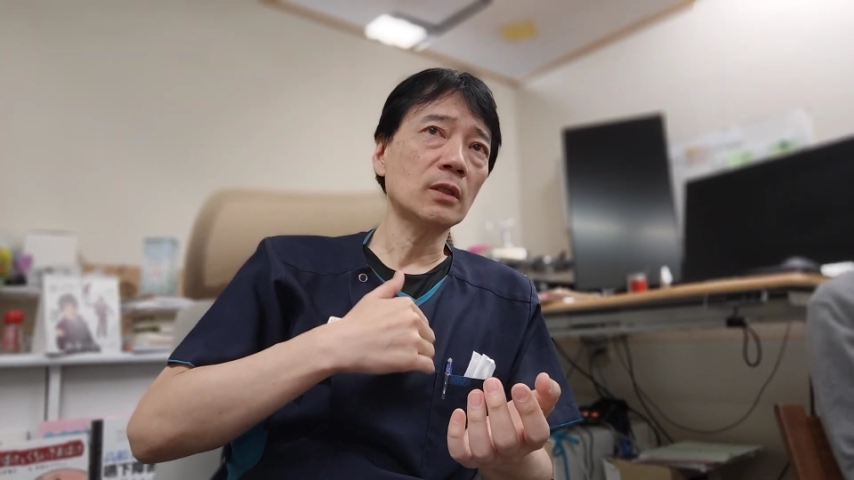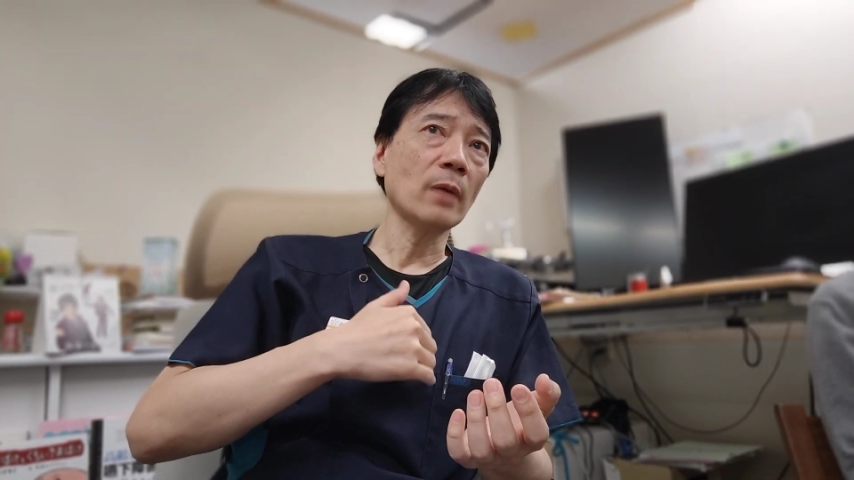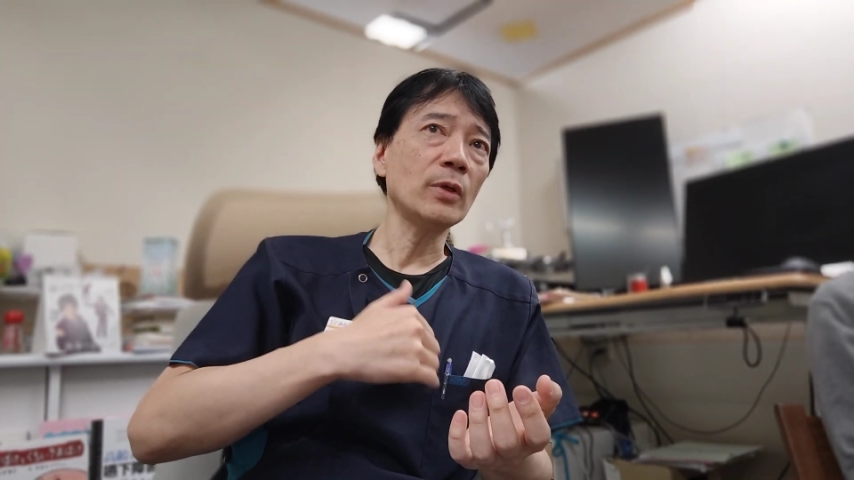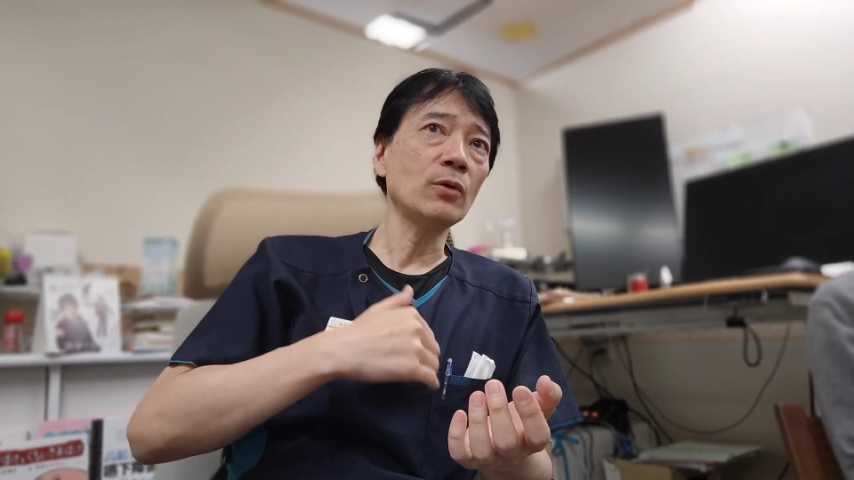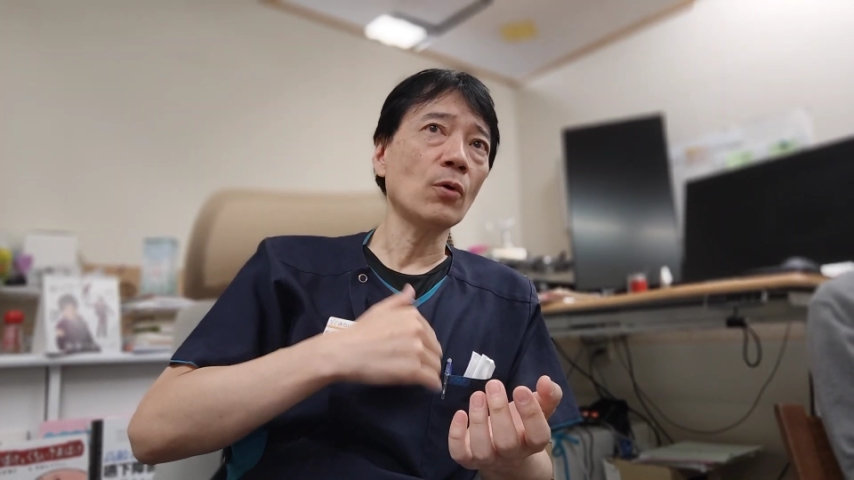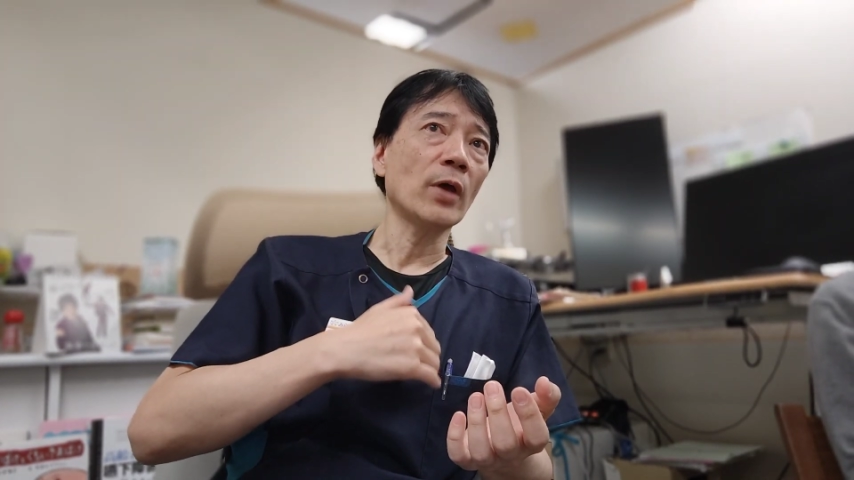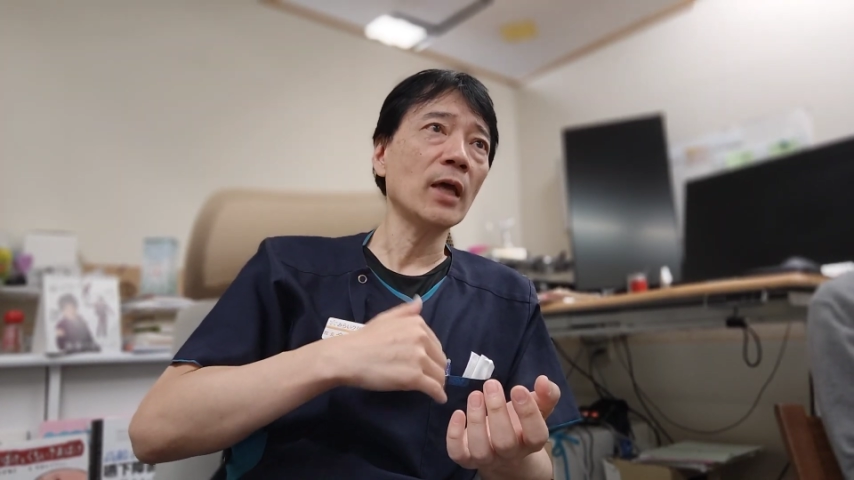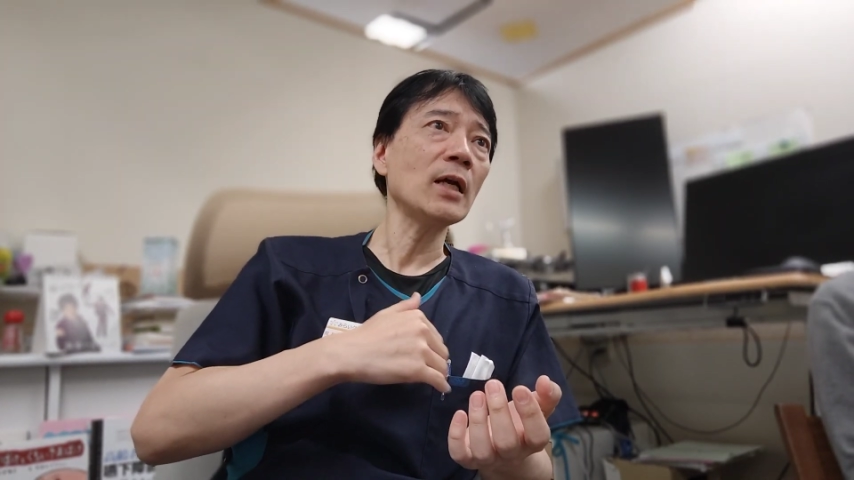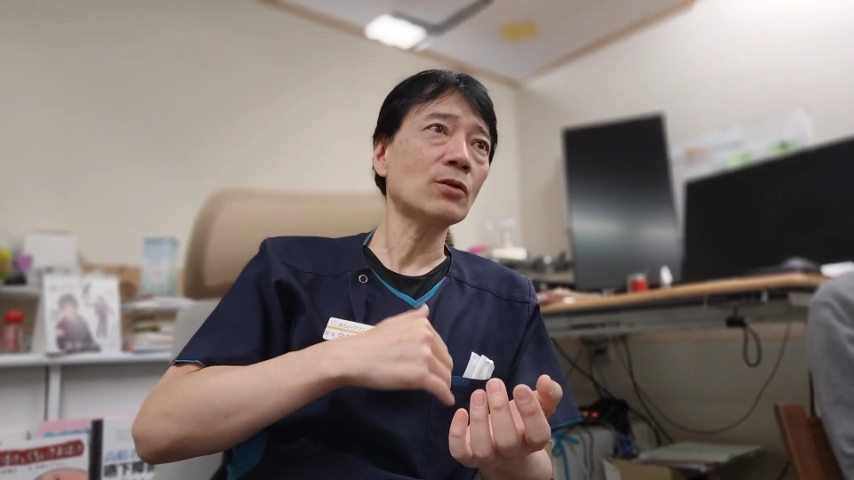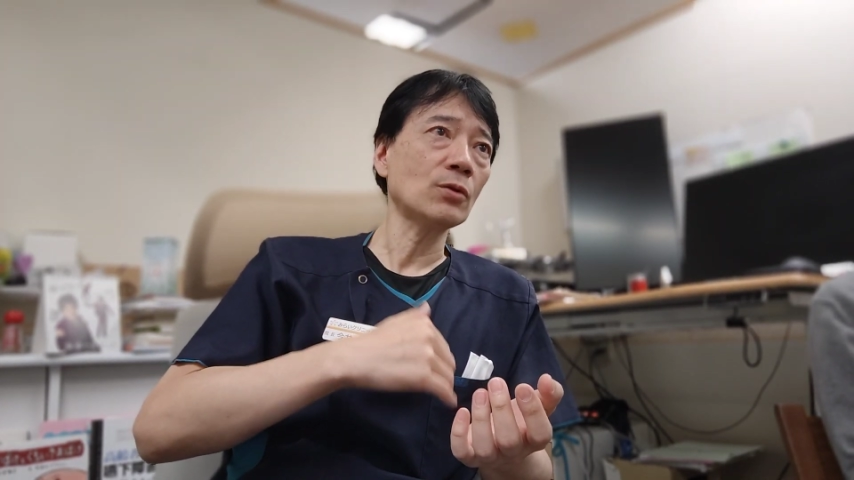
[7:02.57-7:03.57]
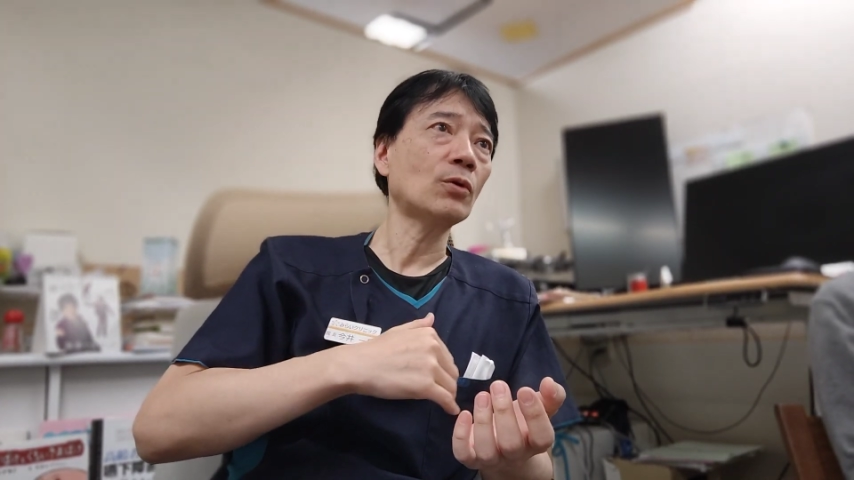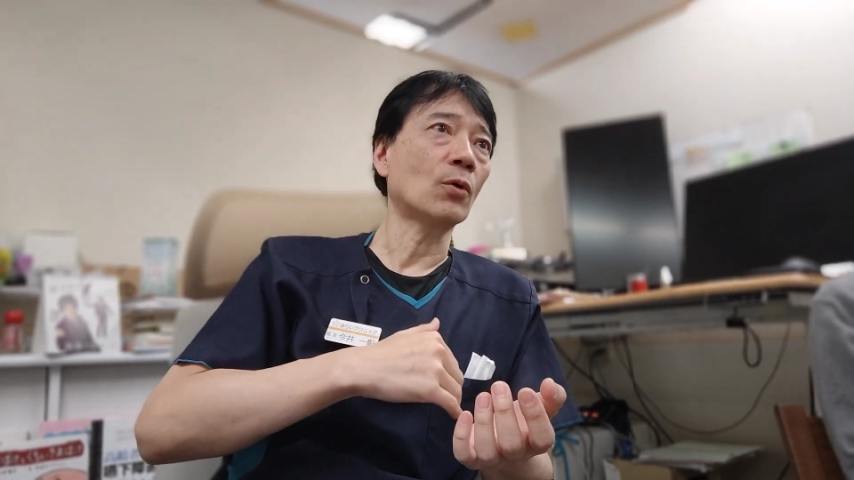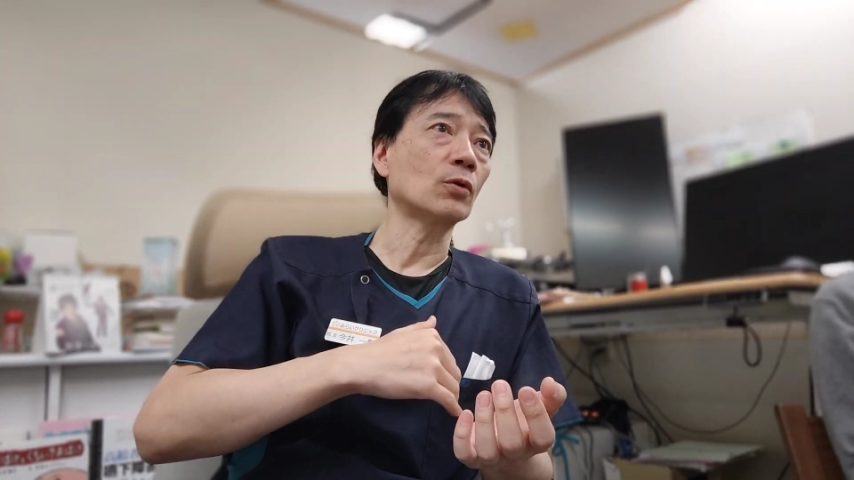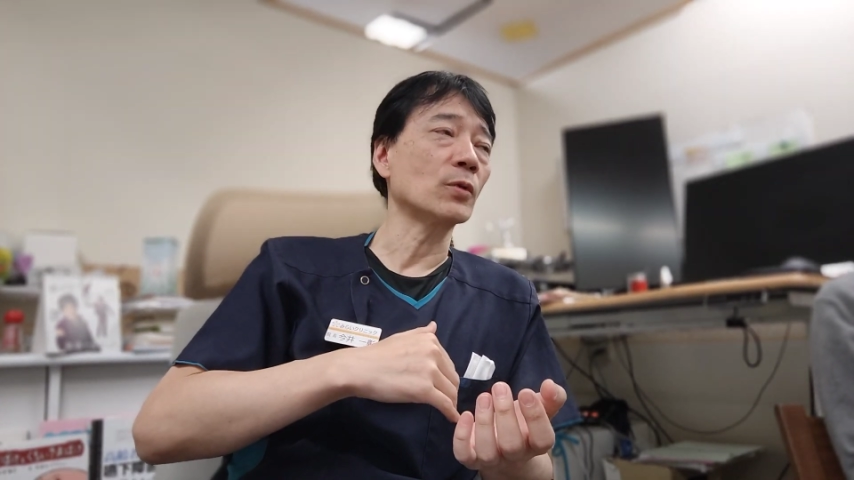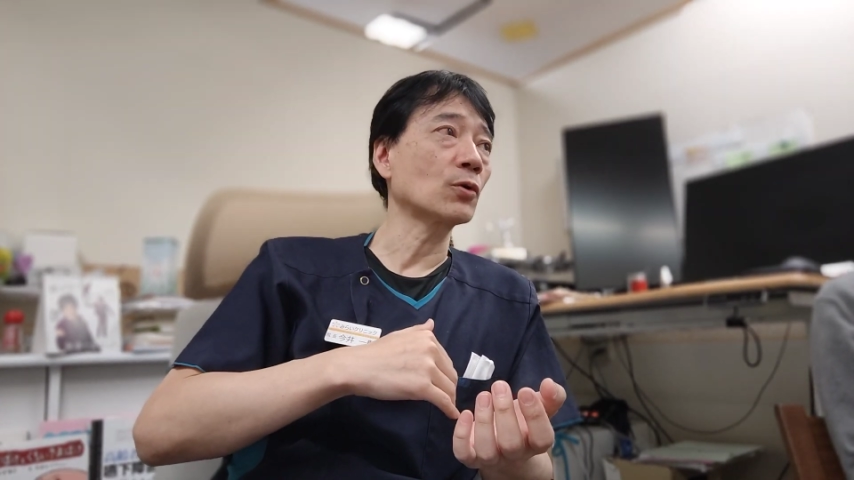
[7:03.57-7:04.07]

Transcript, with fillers: 食べる量を減らすってことも